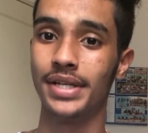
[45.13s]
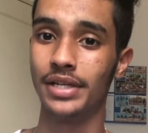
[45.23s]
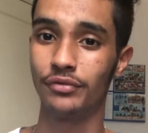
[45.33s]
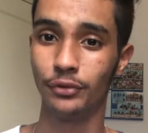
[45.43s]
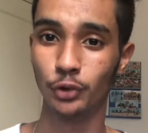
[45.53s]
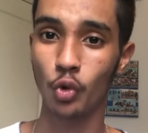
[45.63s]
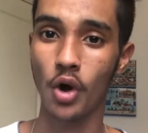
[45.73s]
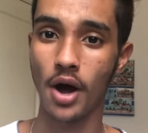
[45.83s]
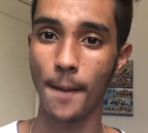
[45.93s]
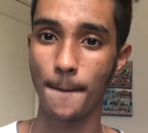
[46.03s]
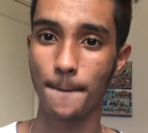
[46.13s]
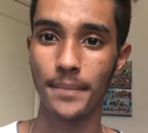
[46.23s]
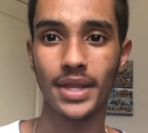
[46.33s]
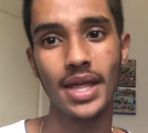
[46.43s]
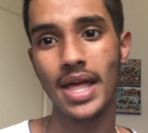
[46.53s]
d'un iPhone 3
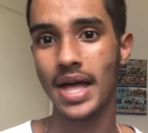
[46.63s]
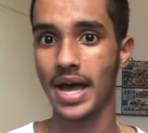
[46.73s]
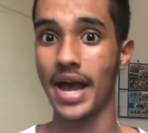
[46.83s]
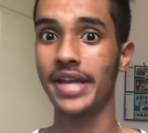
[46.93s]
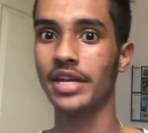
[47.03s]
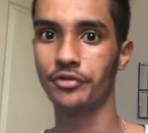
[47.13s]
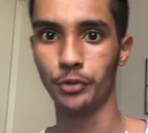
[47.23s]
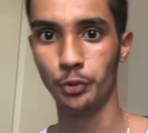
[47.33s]
à un iPhone